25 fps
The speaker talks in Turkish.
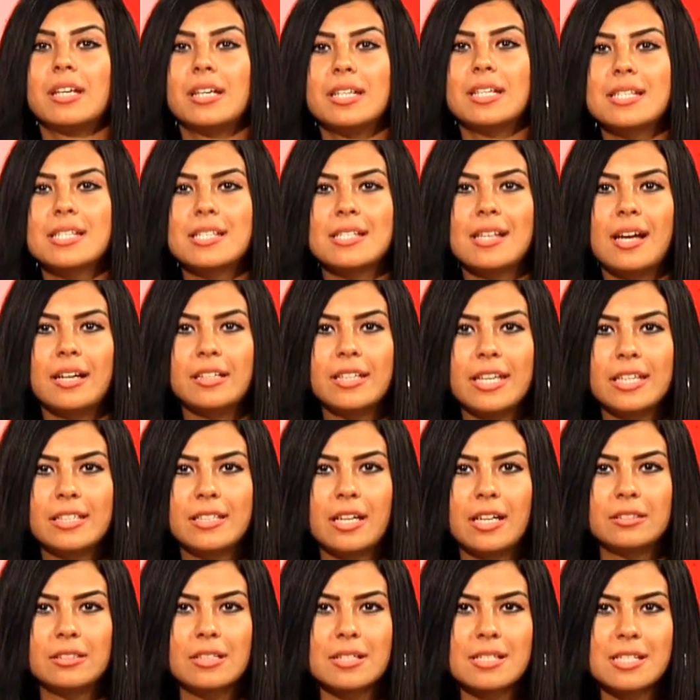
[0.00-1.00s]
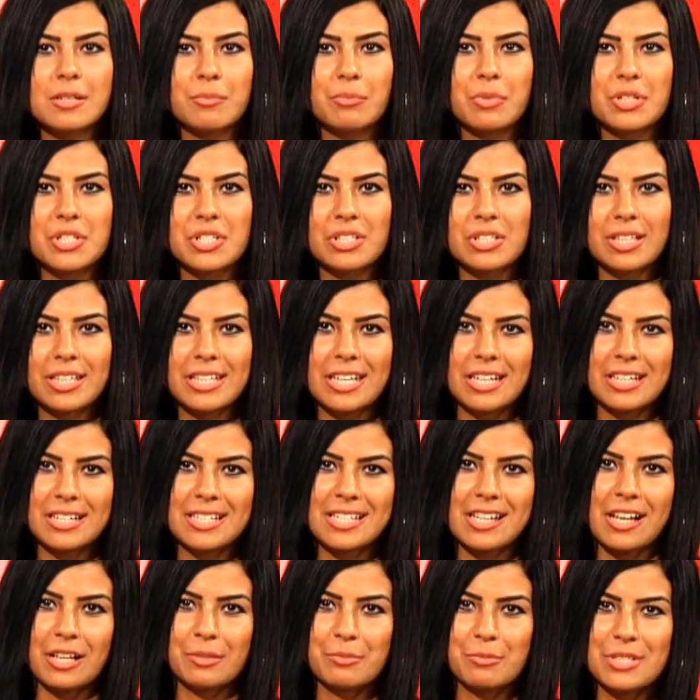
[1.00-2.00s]
Sizler de ekranlarınızın başında
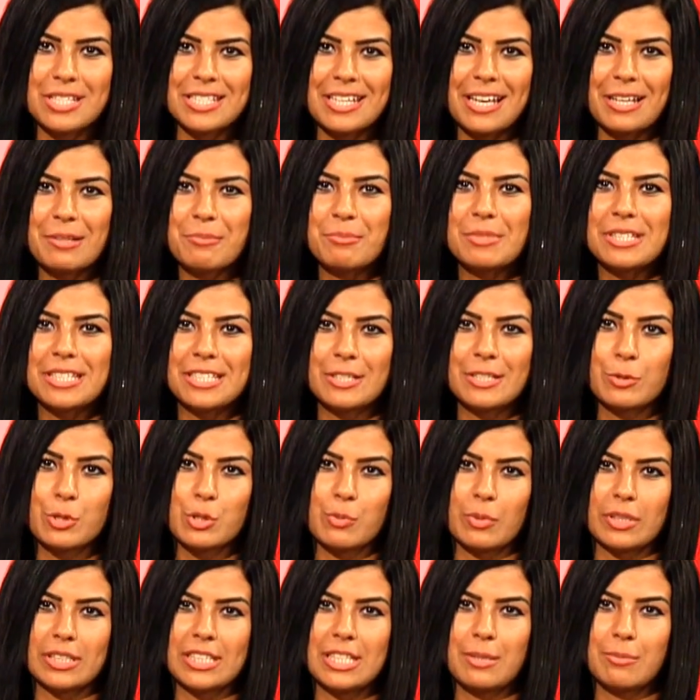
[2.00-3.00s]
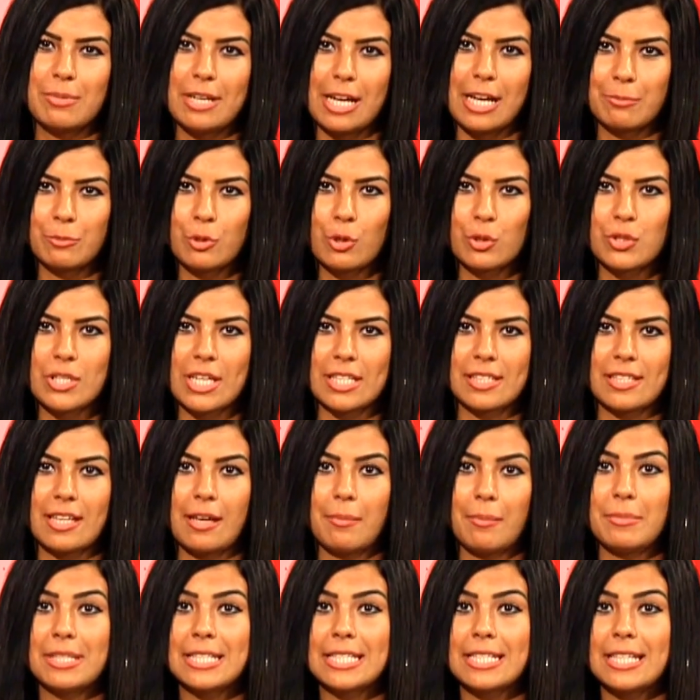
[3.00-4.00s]
yerinizi almışken bitki uzmanı İbrahim
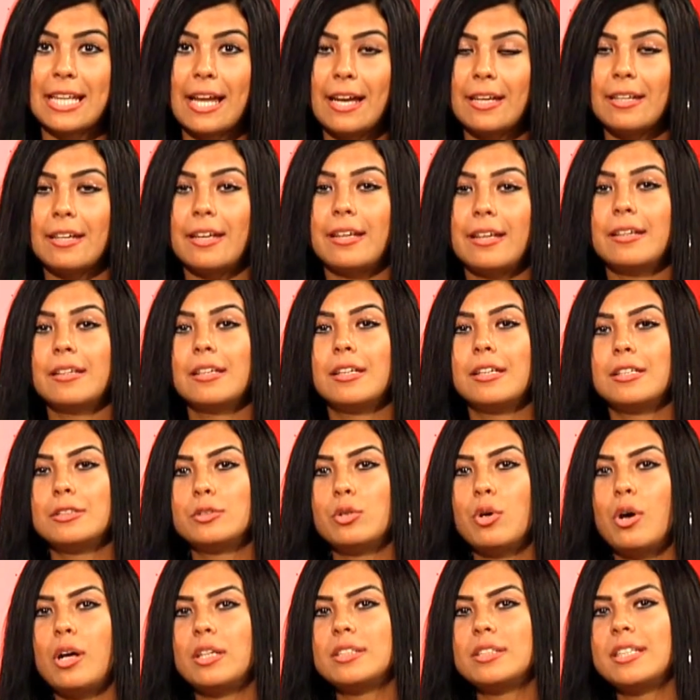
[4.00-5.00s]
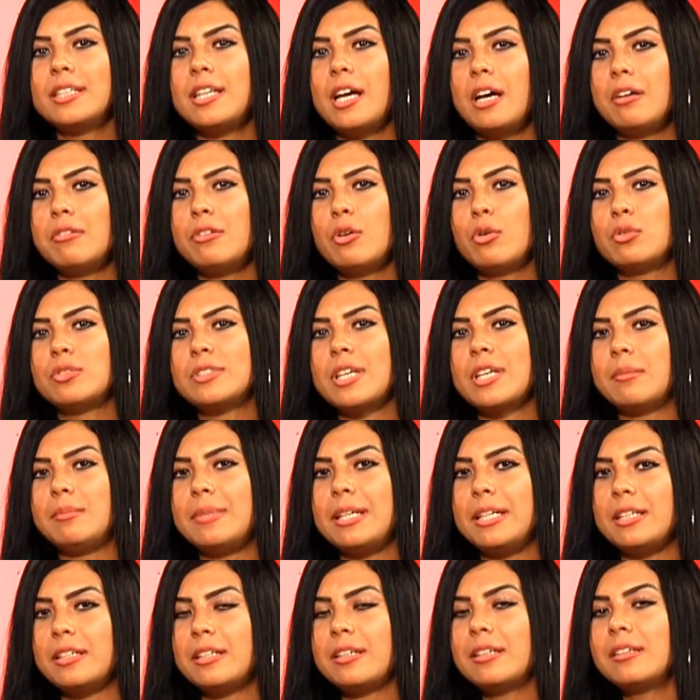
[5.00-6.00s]
Gökçek'ten bitkilerle doğal tedavi
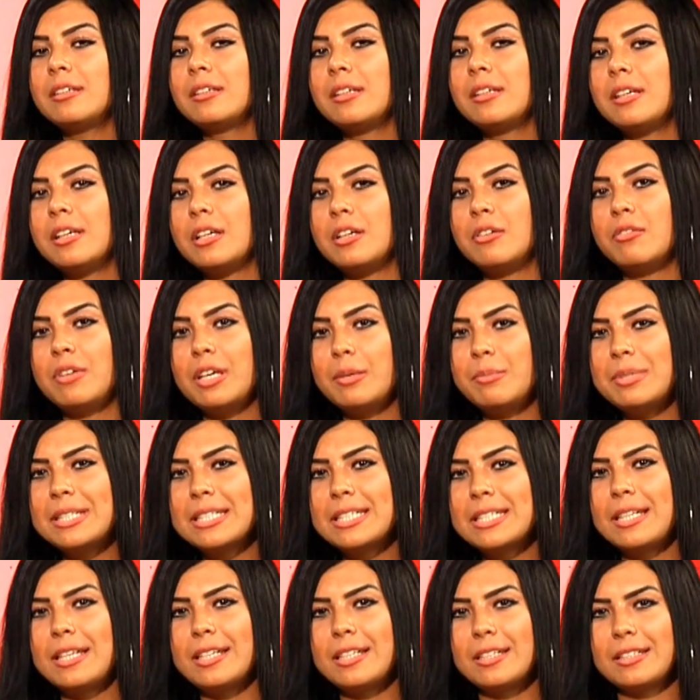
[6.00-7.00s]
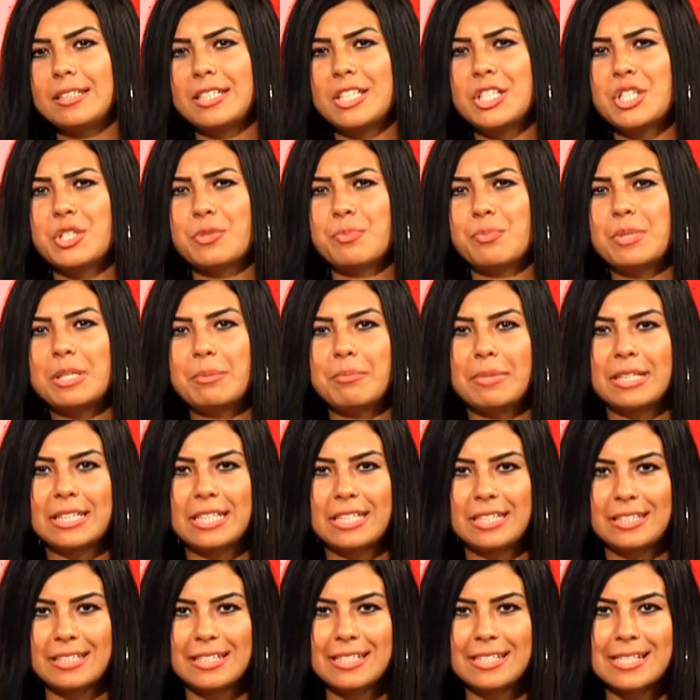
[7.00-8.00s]
yöntemlerini ve bitkilerin hiç
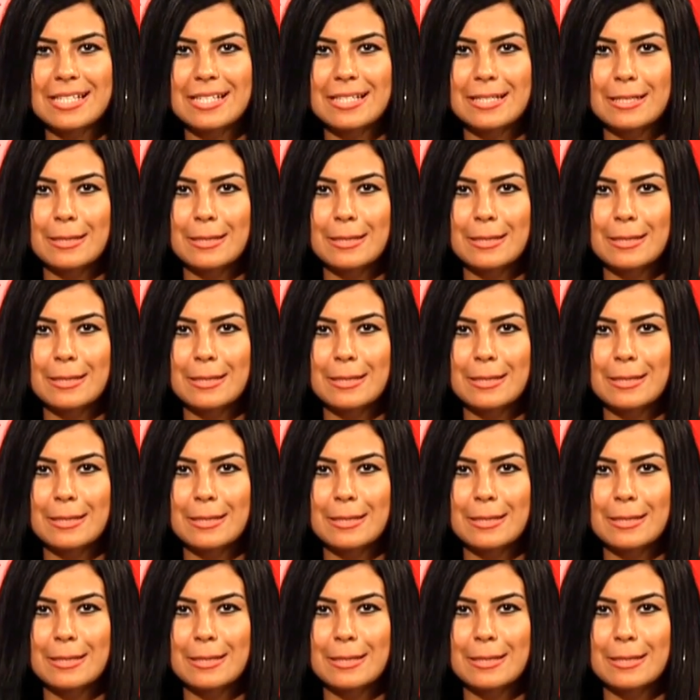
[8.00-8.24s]
bilmediğiniz